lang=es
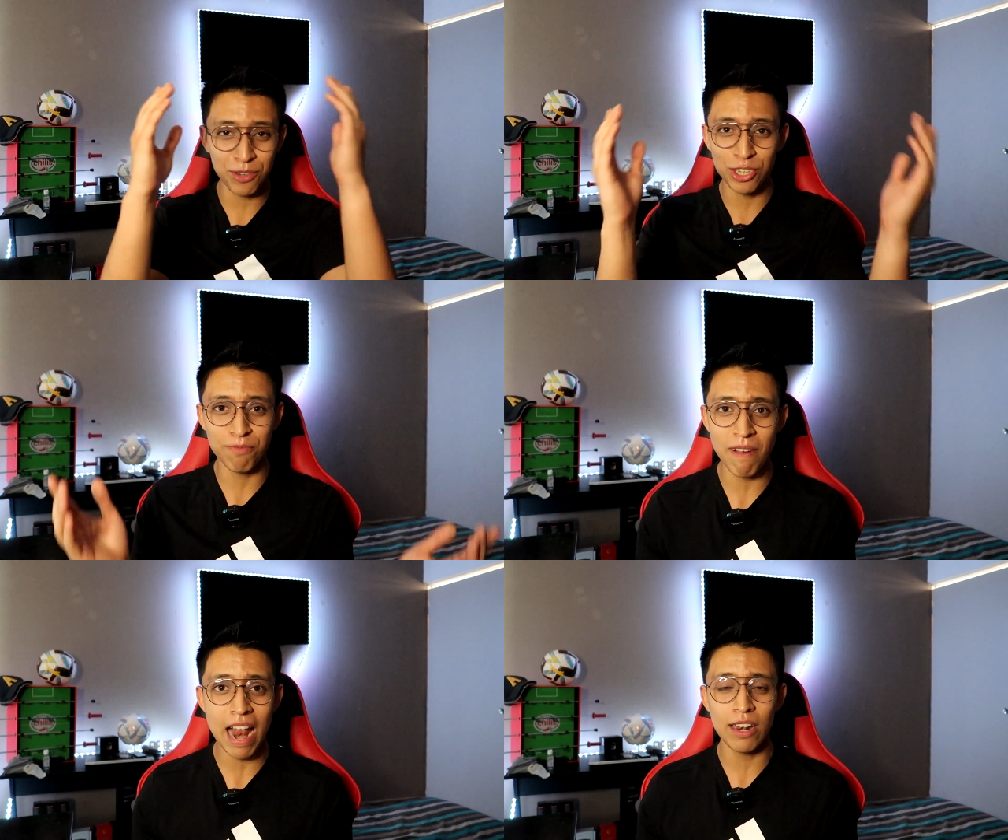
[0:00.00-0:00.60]

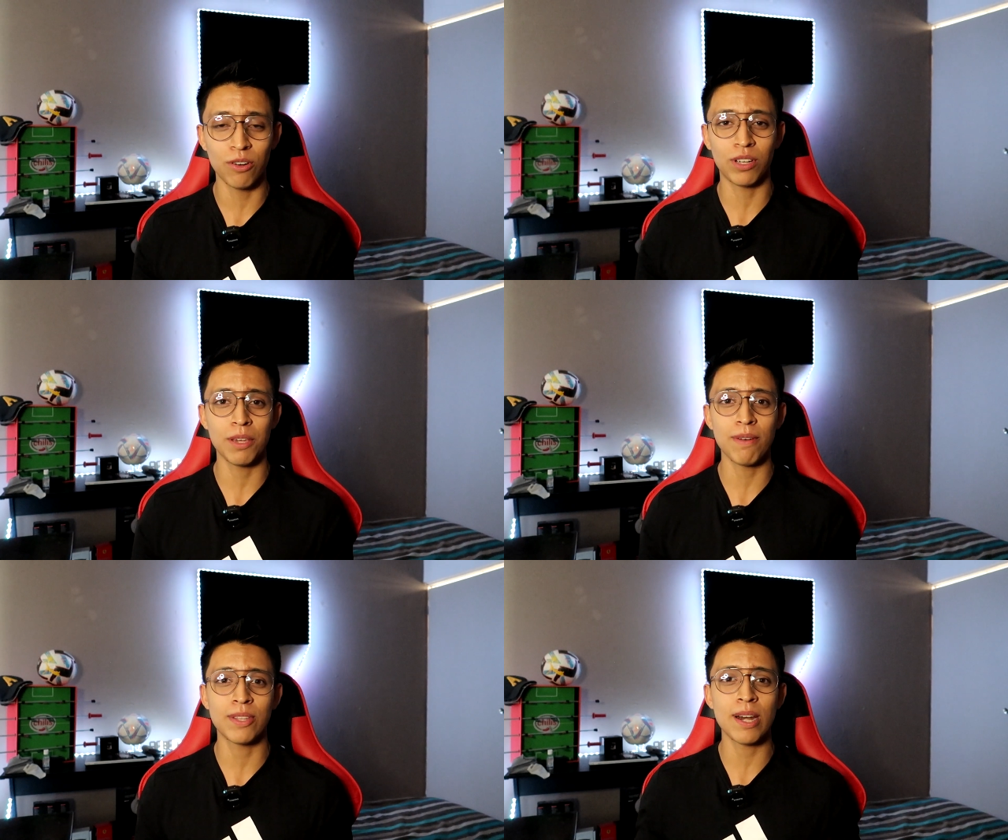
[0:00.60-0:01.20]
abismal lo
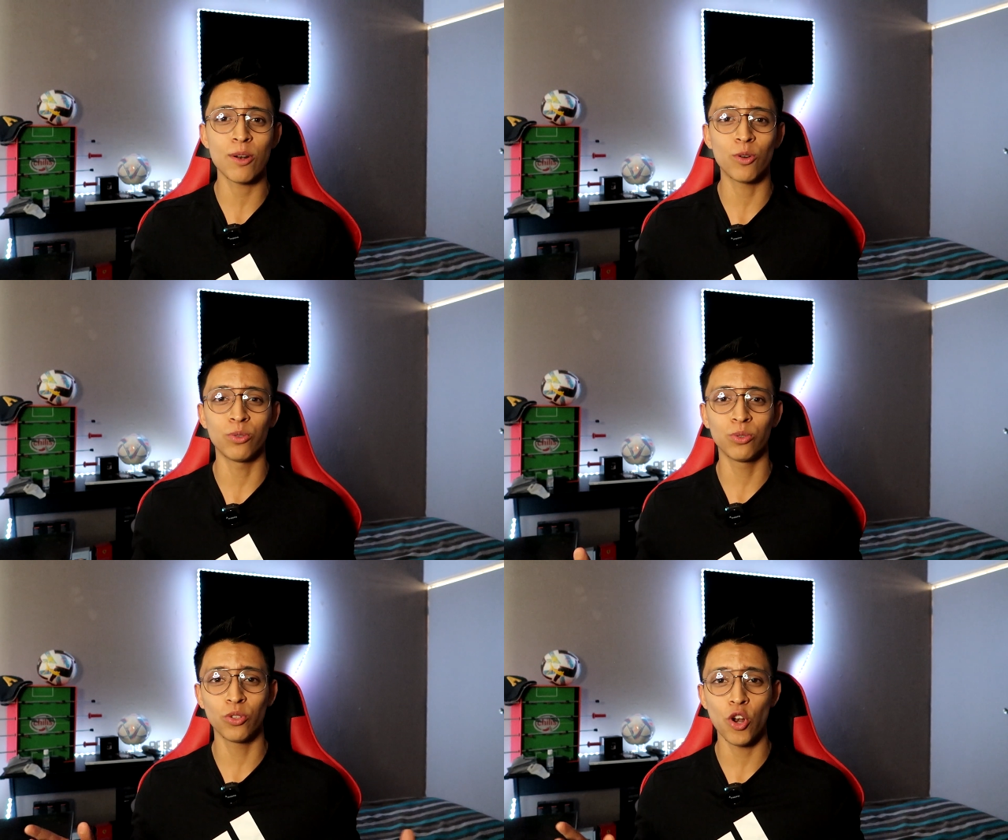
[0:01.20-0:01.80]
que iba a hacer el
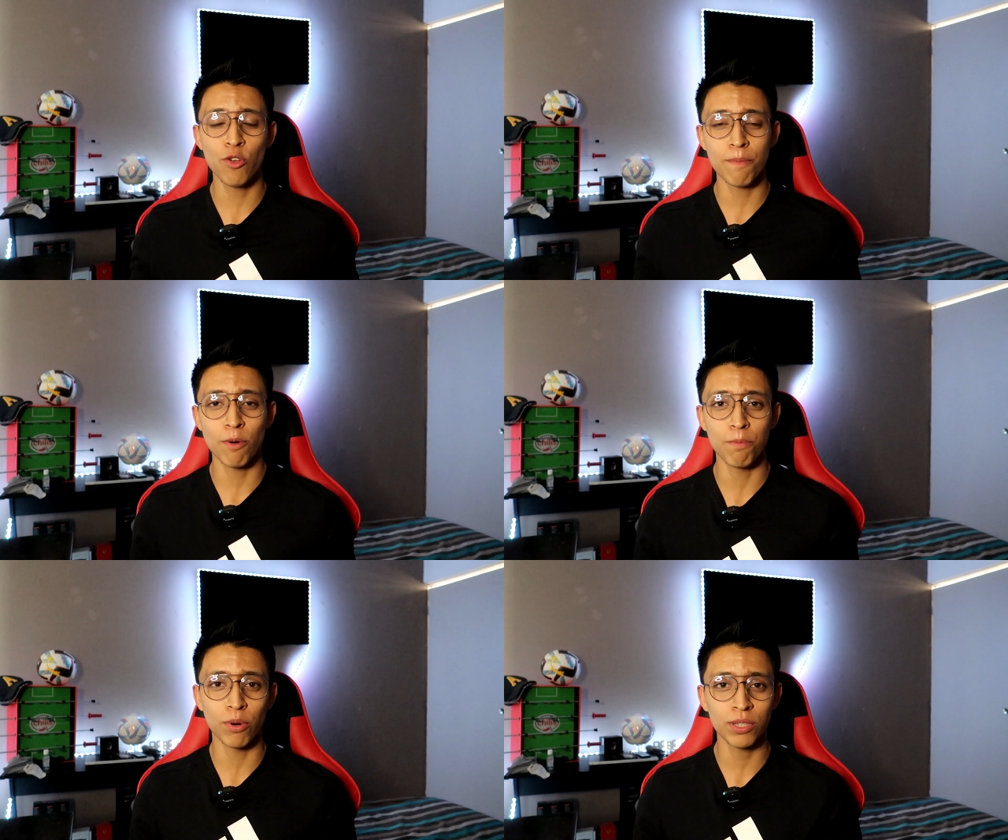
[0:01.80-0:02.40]
conjunto de
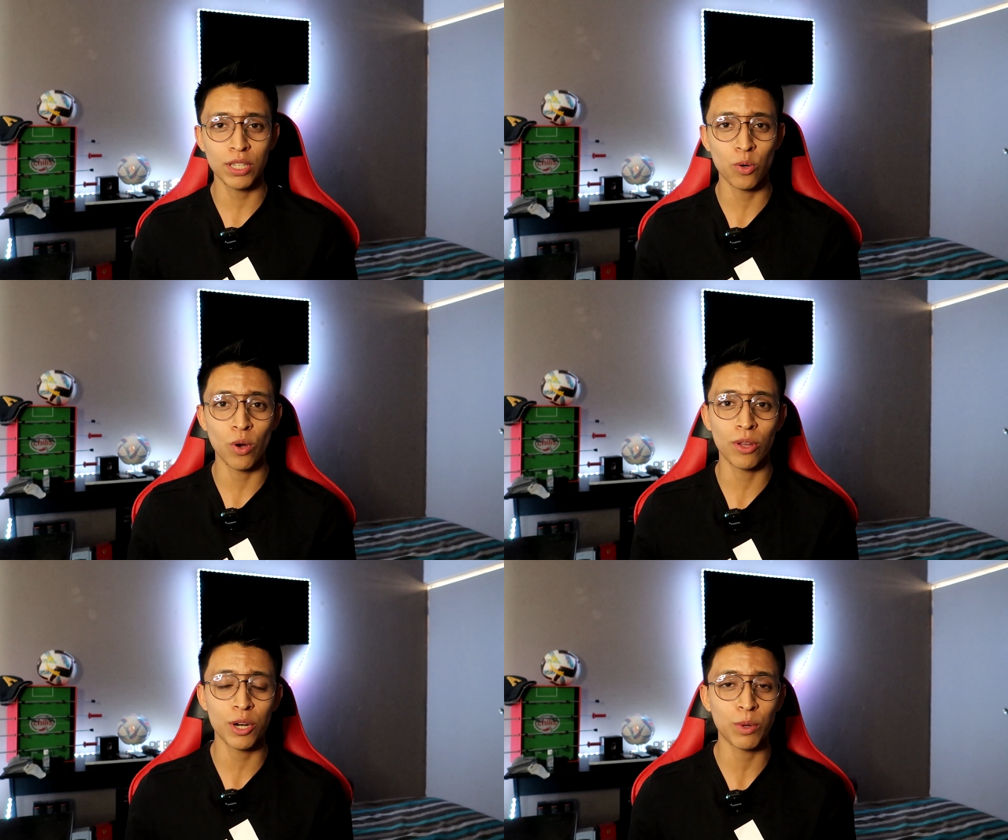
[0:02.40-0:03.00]
Liverpool por este
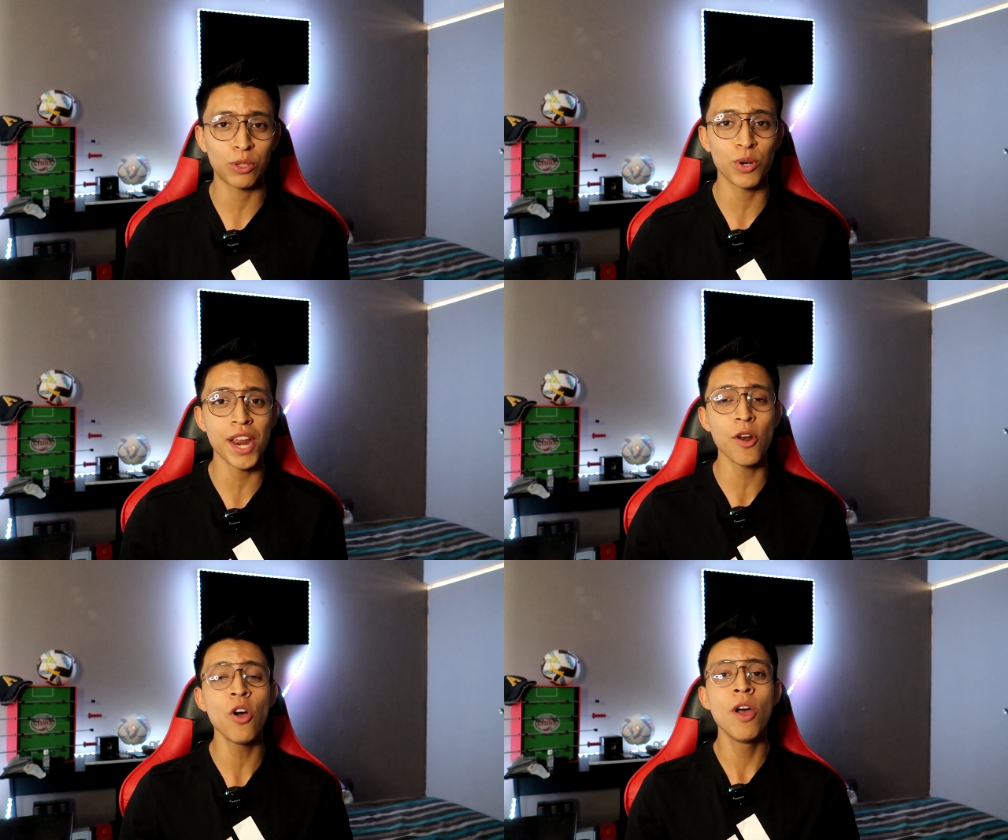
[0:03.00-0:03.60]
jugador
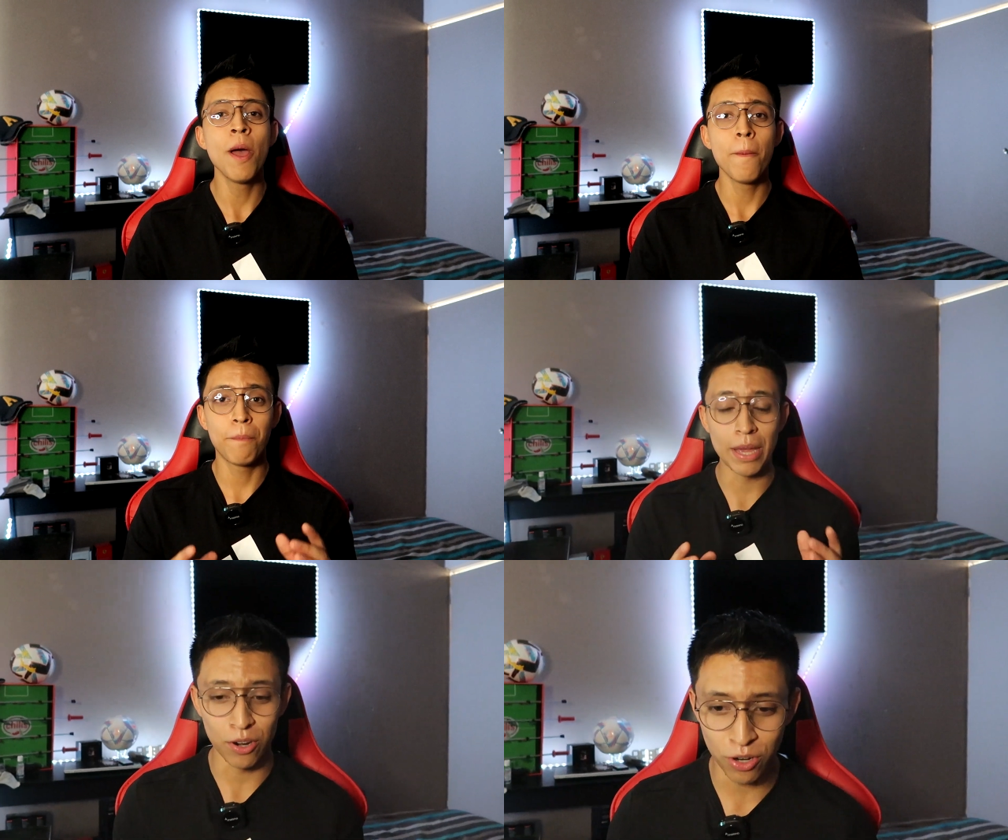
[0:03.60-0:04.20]
ecuatoriano,
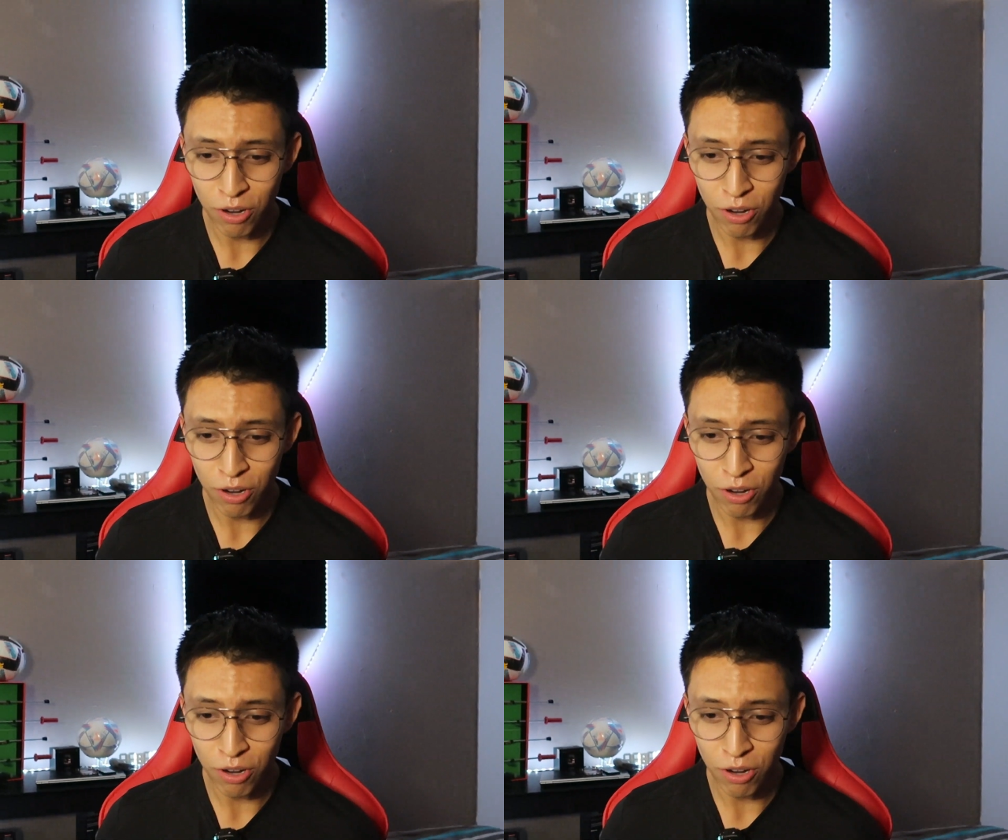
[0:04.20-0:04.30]
pero